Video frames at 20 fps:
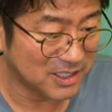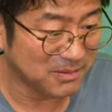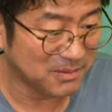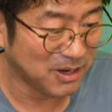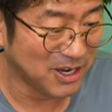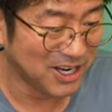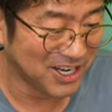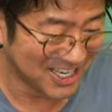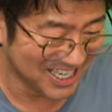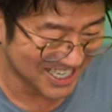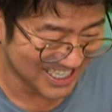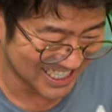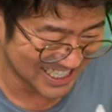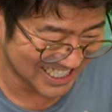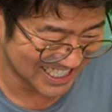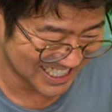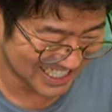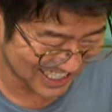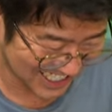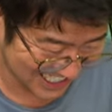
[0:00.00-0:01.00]
早かっ
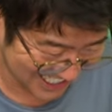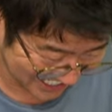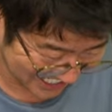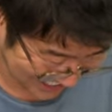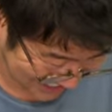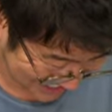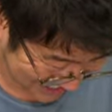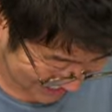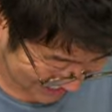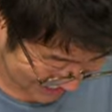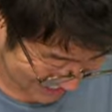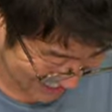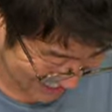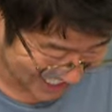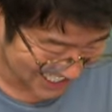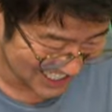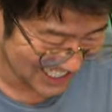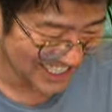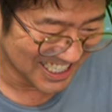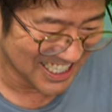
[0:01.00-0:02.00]
たんで、ね、
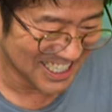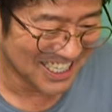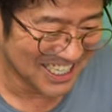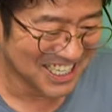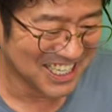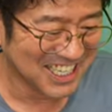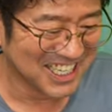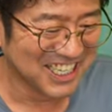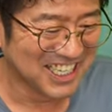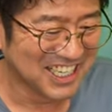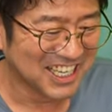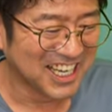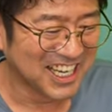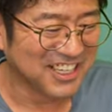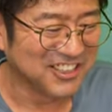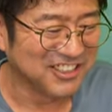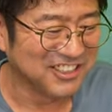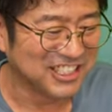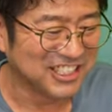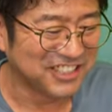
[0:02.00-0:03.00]
あの
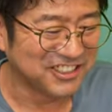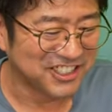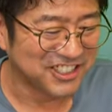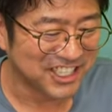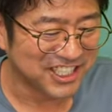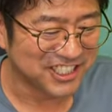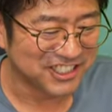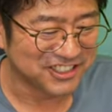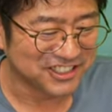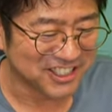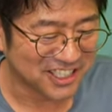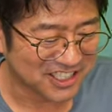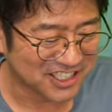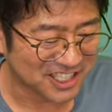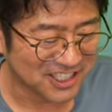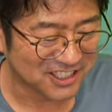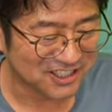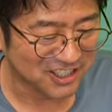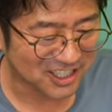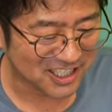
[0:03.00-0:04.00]
日のね、夕方、
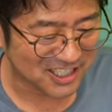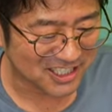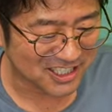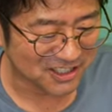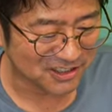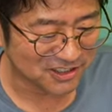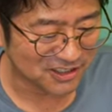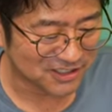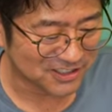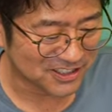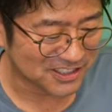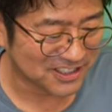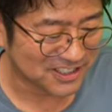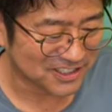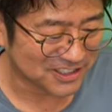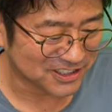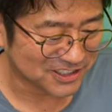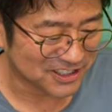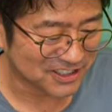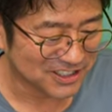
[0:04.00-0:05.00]
クワガタを取りに行
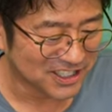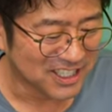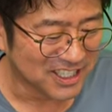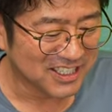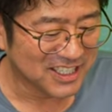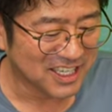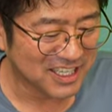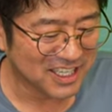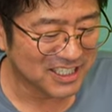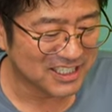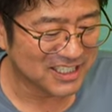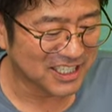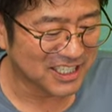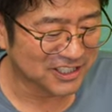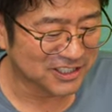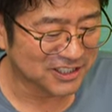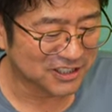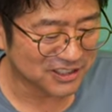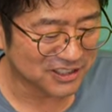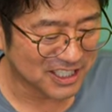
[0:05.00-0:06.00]
くという。竹下優
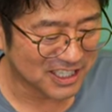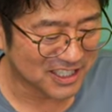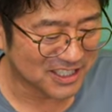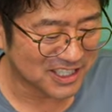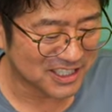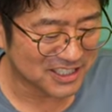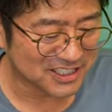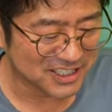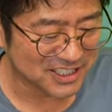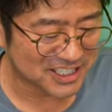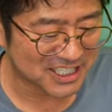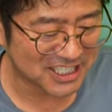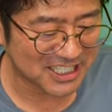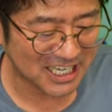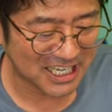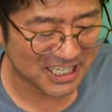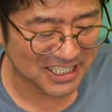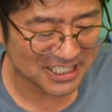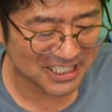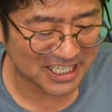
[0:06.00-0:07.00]
子さんです。
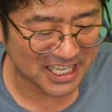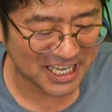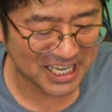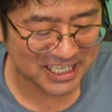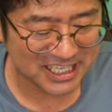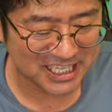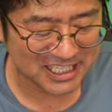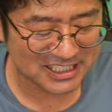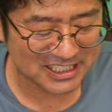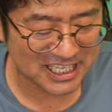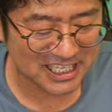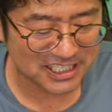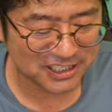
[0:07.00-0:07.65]
光、え画材、油